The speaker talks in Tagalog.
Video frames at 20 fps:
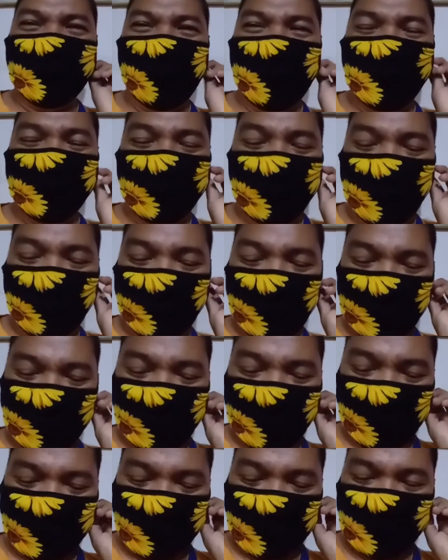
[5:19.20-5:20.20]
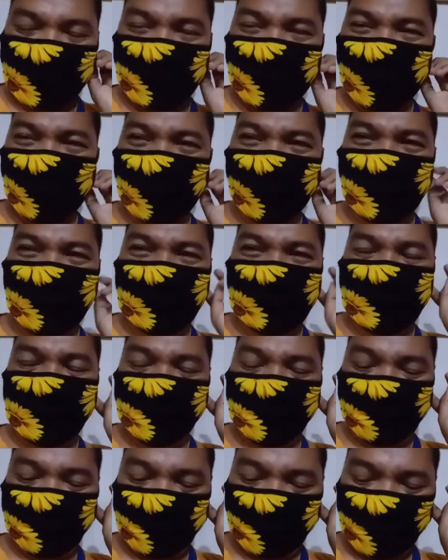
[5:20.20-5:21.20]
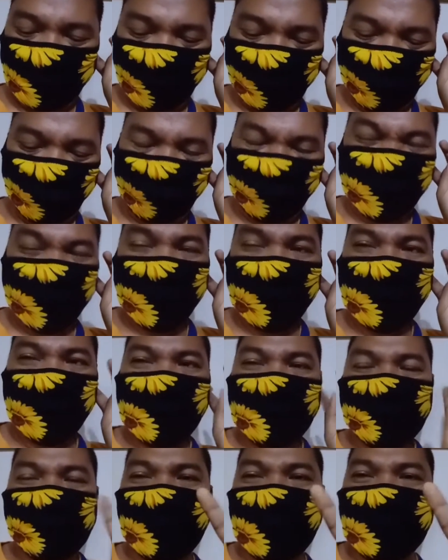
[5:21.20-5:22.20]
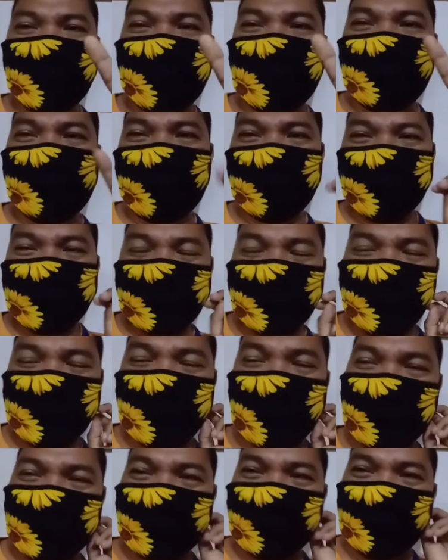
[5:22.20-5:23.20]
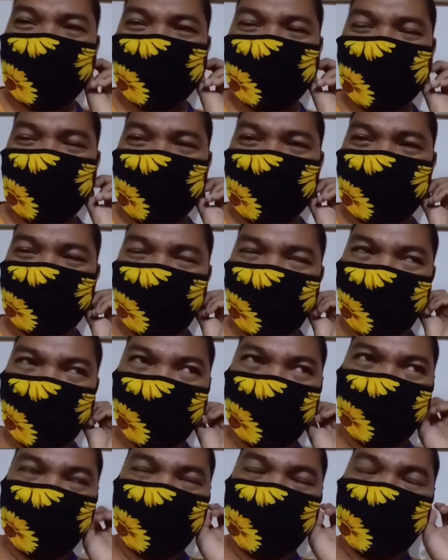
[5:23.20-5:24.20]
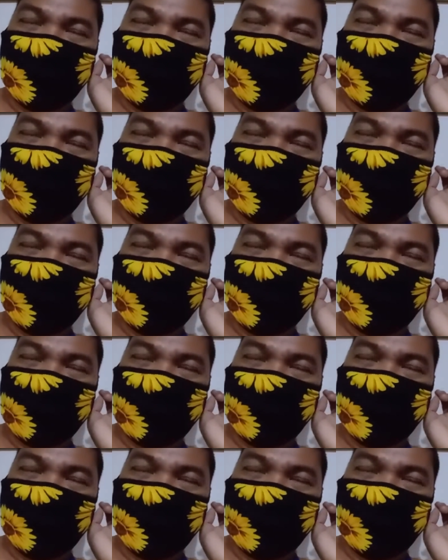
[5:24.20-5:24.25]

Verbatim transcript: kwento naman guys, school. May dalawang estudyante nag-aaway.